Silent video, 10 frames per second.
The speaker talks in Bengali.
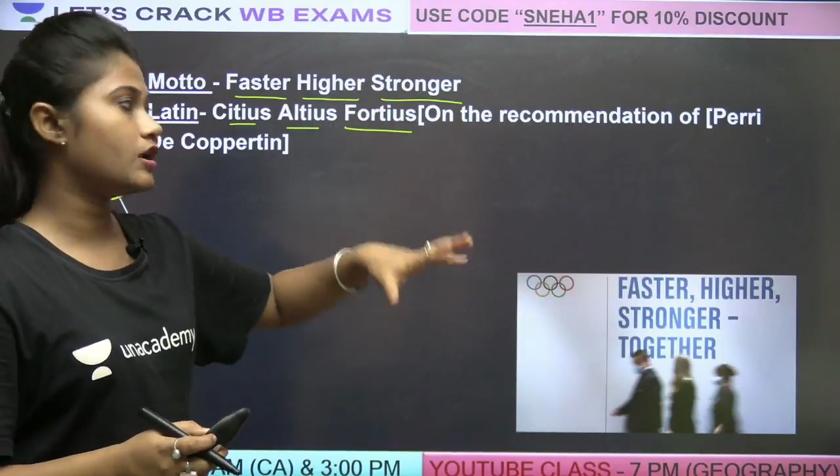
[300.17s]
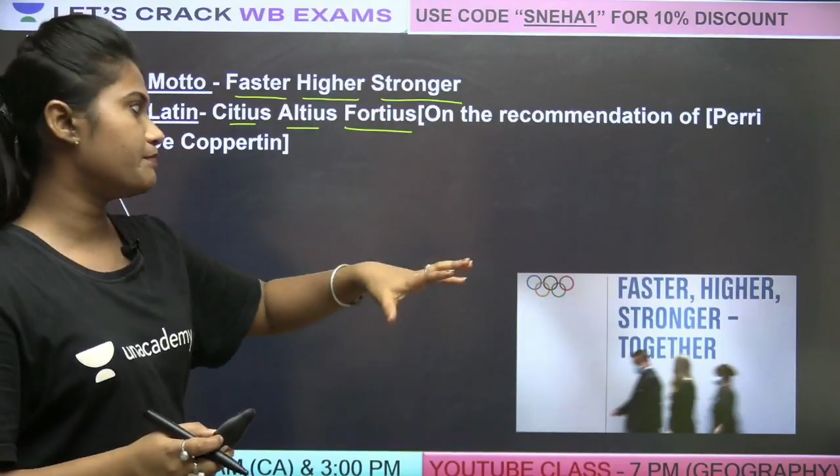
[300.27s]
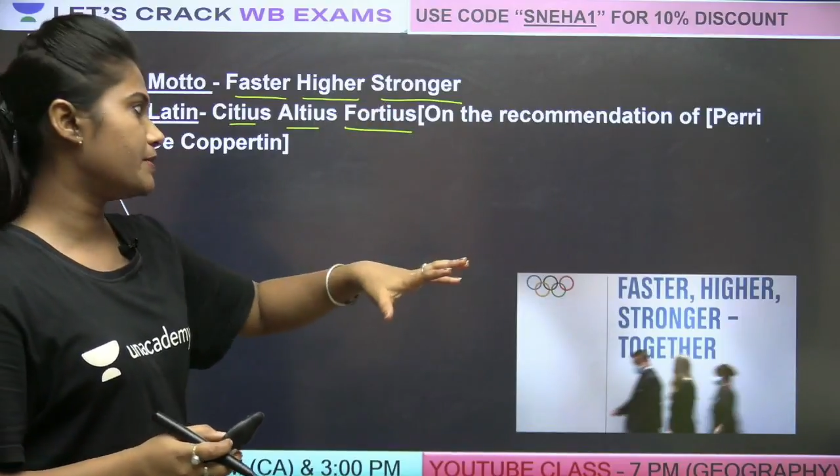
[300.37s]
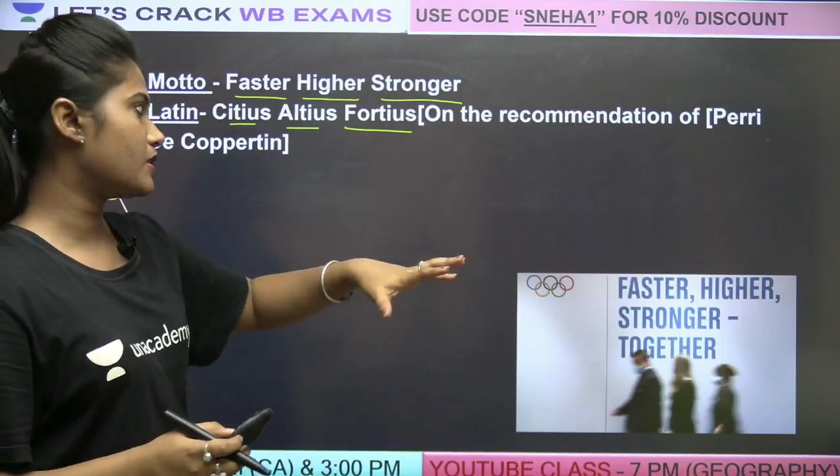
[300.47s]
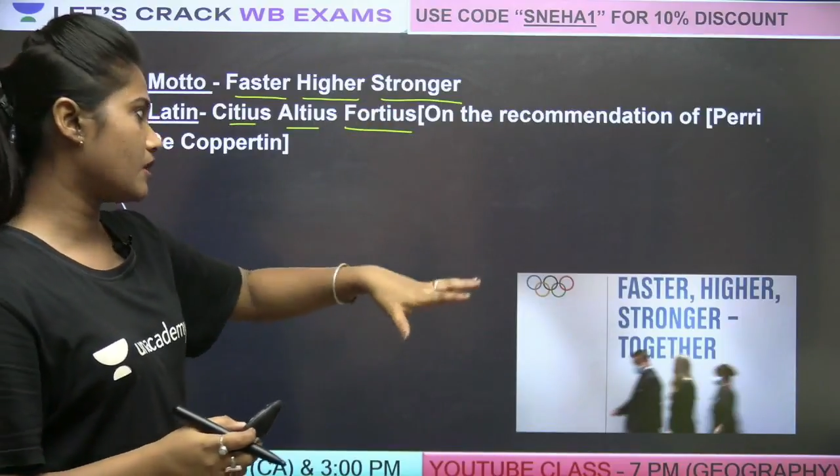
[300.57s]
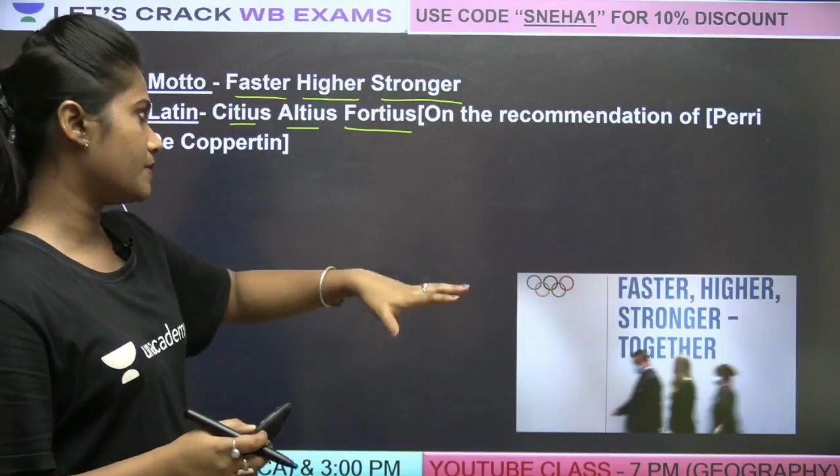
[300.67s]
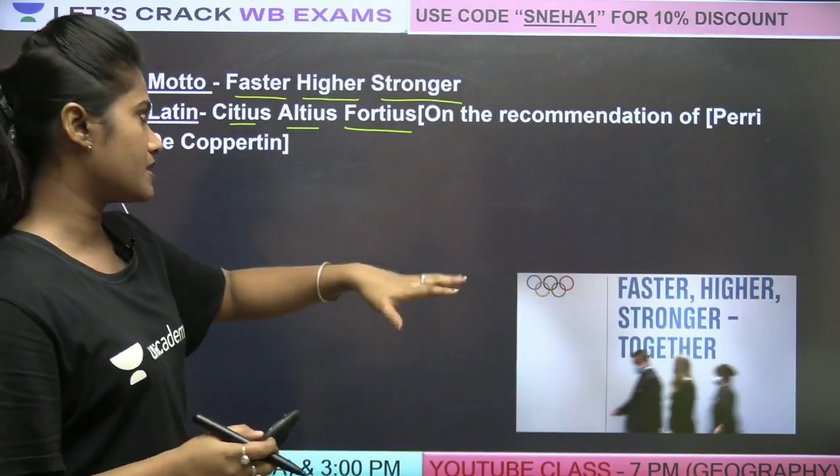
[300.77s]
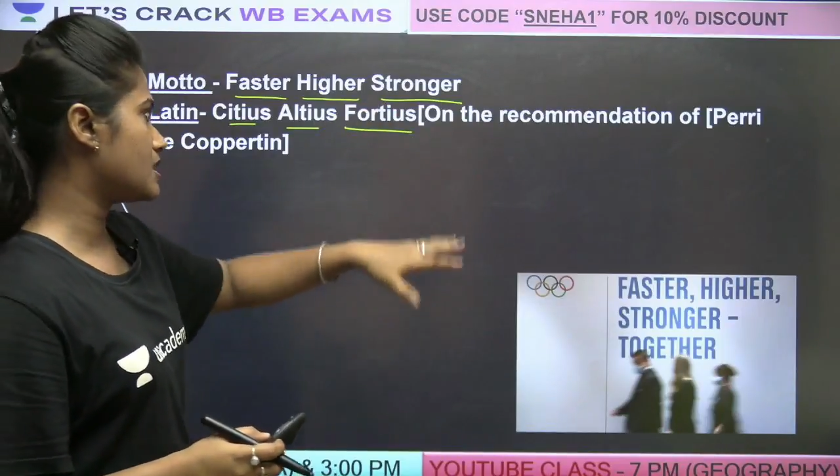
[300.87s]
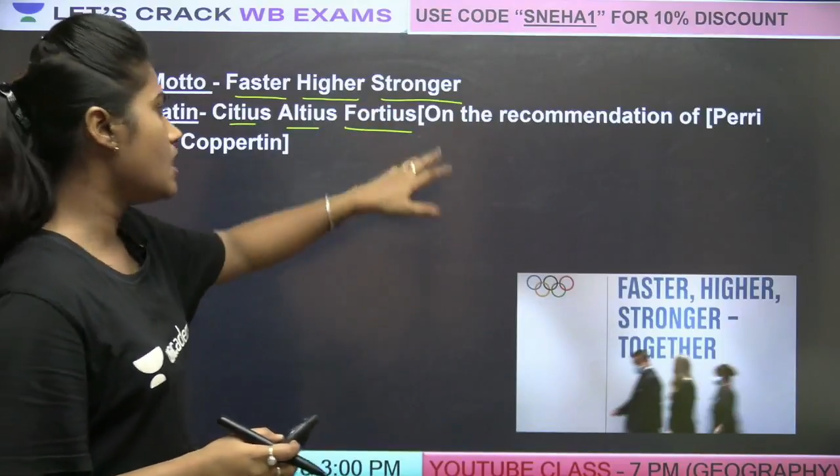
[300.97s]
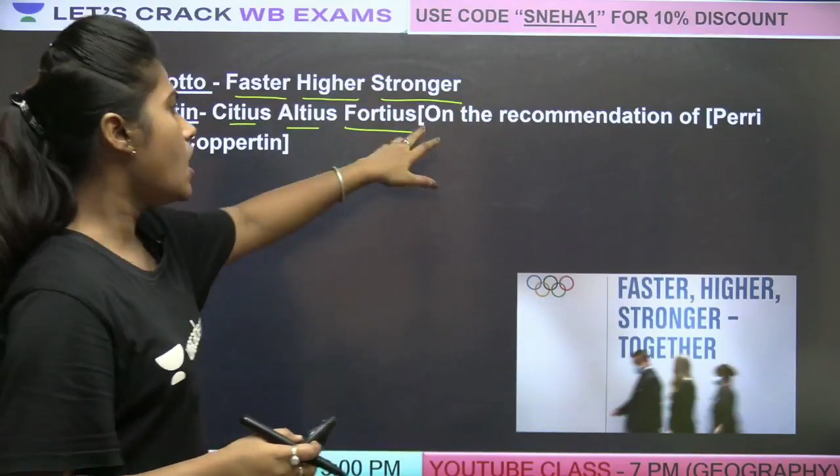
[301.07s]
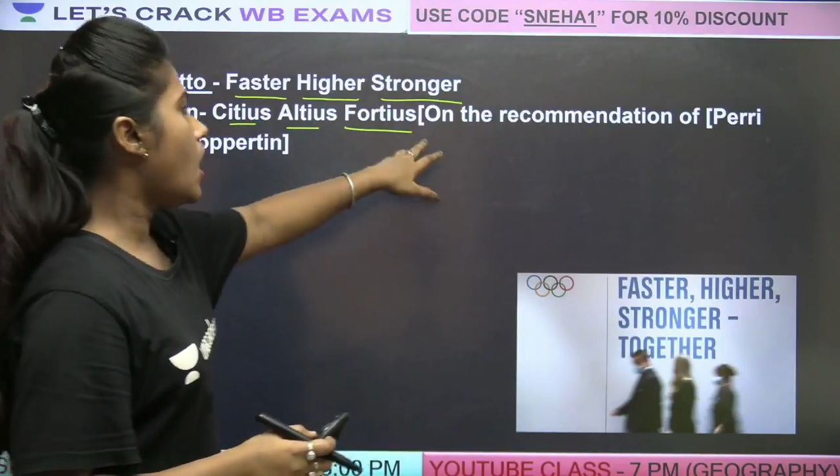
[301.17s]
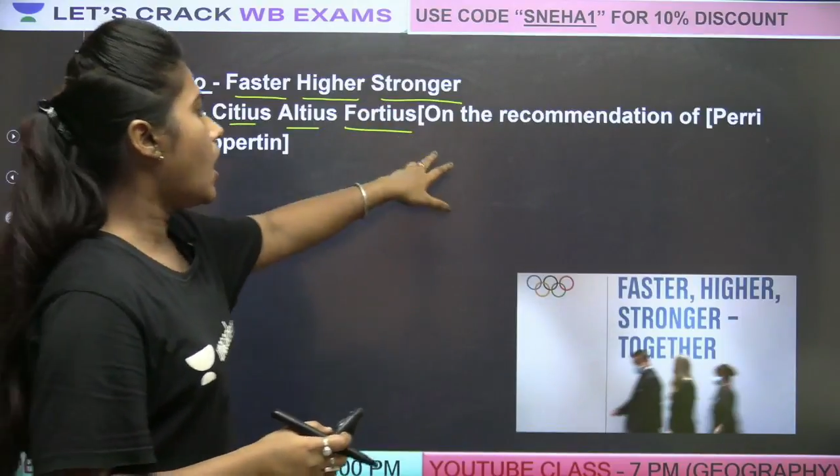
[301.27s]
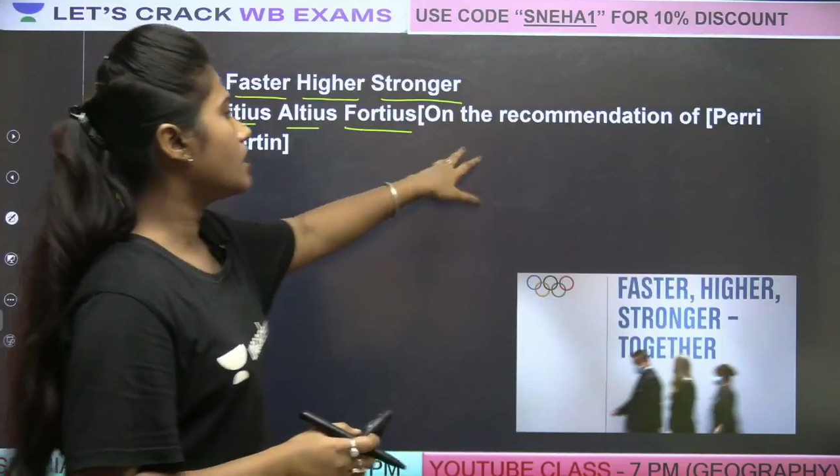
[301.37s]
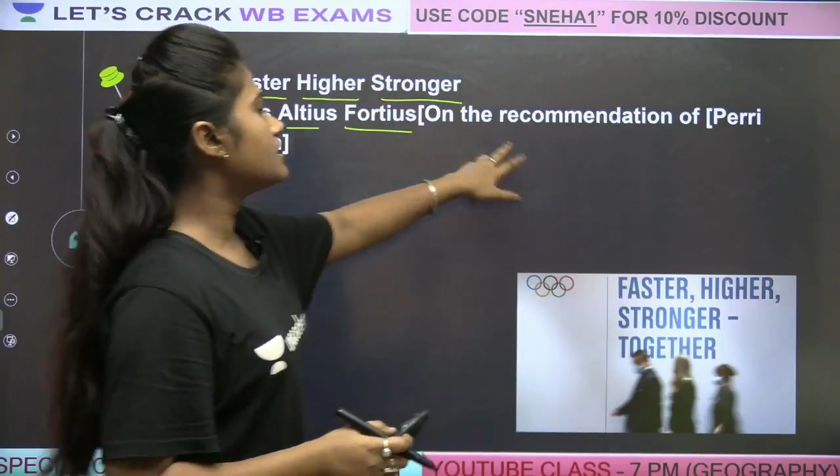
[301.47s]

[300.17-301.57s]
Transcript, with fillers: অলিম্পিক কমিটি অন